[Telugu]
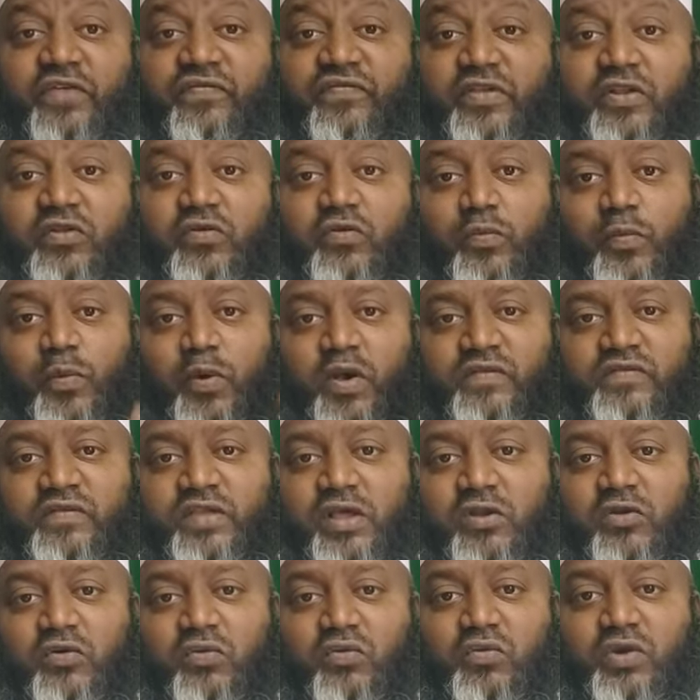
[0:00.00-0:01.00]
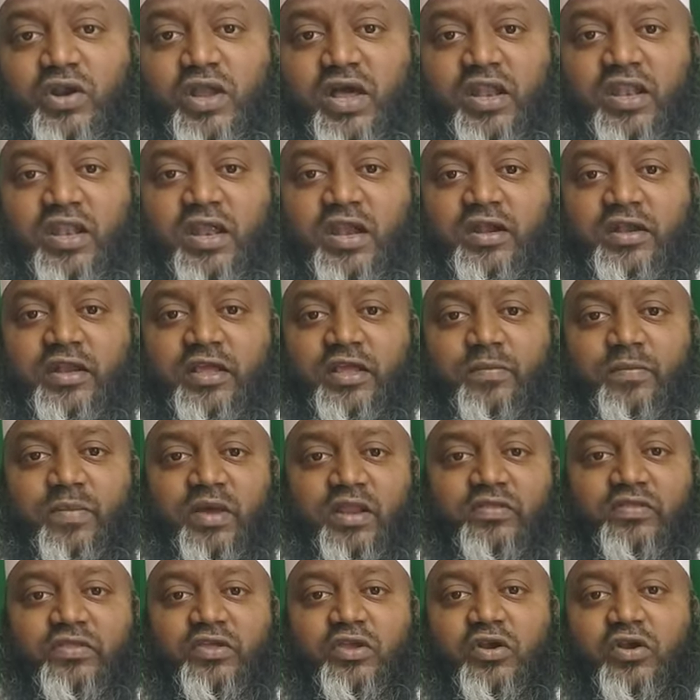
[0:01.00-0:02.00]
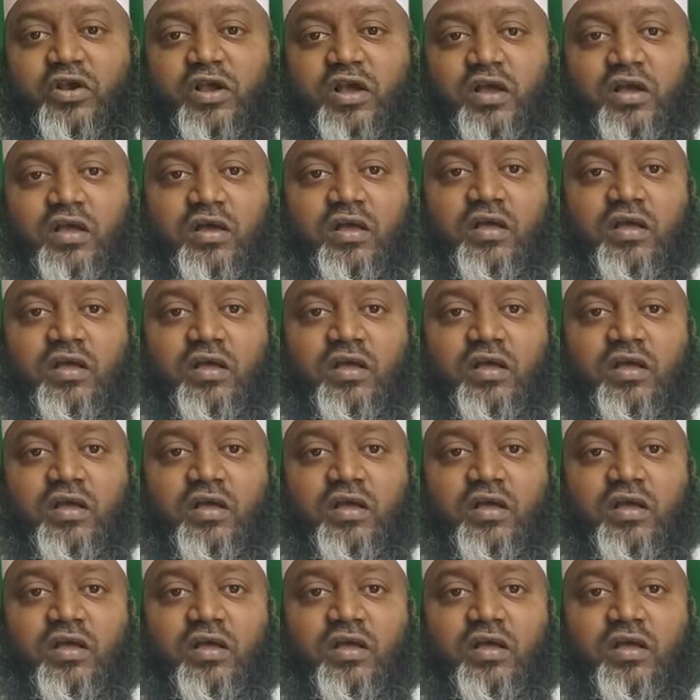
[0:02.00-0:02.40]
నఫిల్ ఉపవాసాలు ఉండాలి అంటే భర్త యొక్క